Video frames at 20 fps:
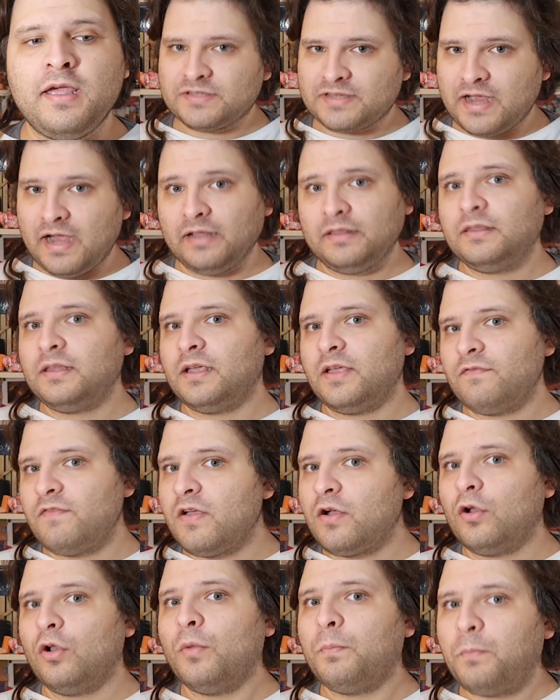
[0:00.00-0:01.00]
scatti che
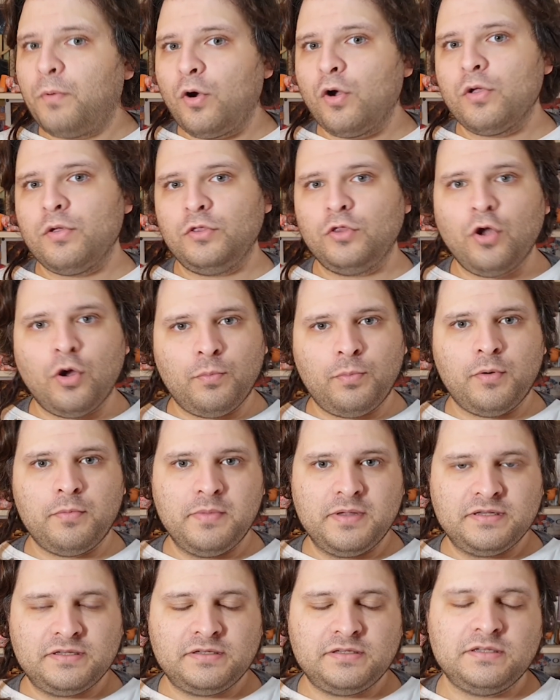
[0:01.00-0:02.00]
vengono poi dopo
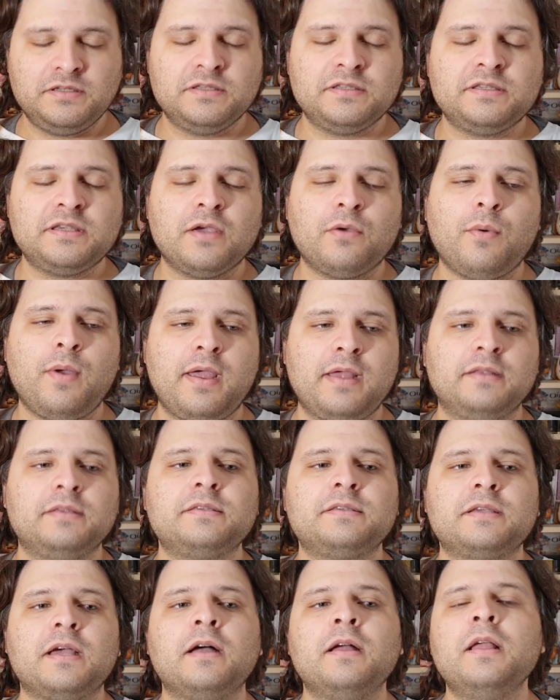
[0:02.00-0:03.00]
messi in
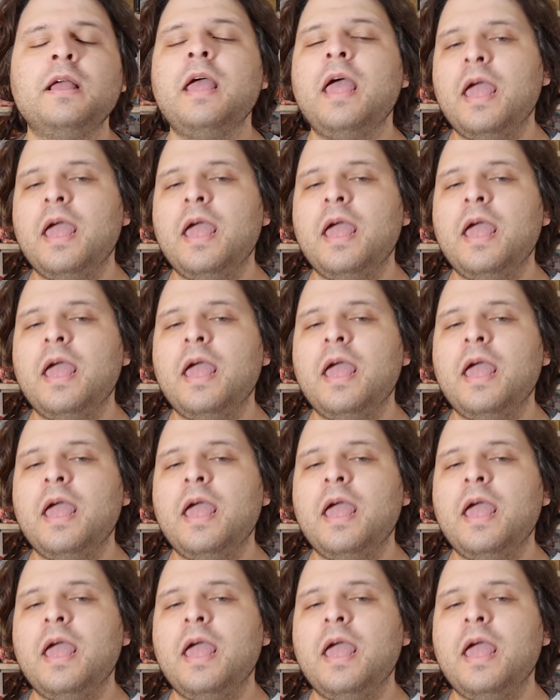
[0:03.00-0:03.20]
sequenza